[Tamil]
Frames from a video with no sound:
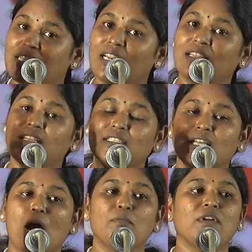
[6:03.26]
சிறந்த
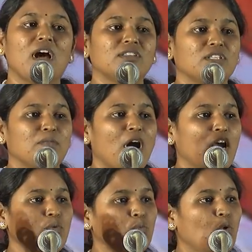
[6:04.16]

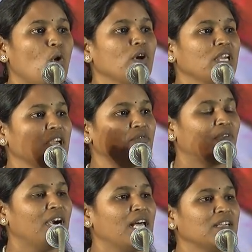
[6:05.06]
சாம்ராஜ்யமாய் ஓங்கி
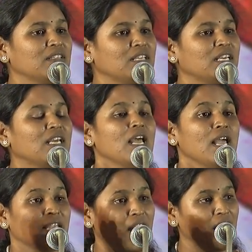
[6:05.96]
வளர்ந்து
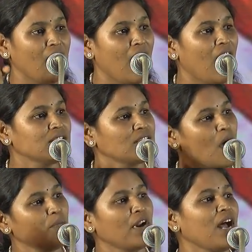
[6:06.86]
எல்லா
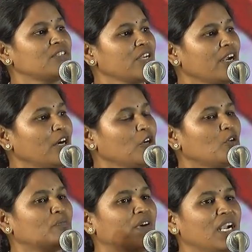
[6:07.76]

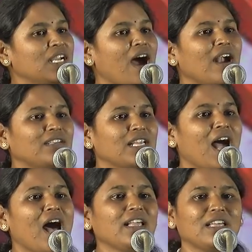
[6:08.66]
சாம்ராஜ்யங்களுக்கும்
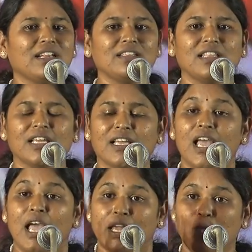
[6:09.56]
வழிகாட்டியாய் இருந்தது
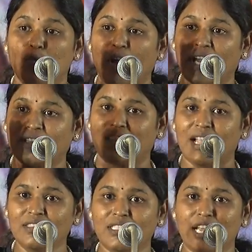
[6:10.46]
எம்முடைய
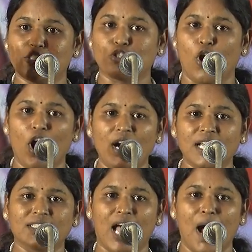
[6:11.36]
தஞ்சை சோழ
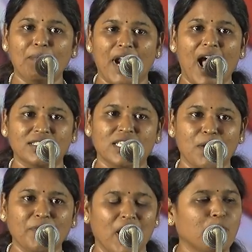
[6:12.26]

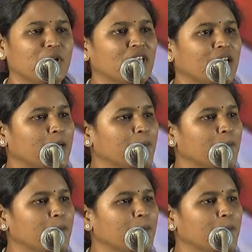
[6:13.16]
சாம்ராஜ்யம் என்பது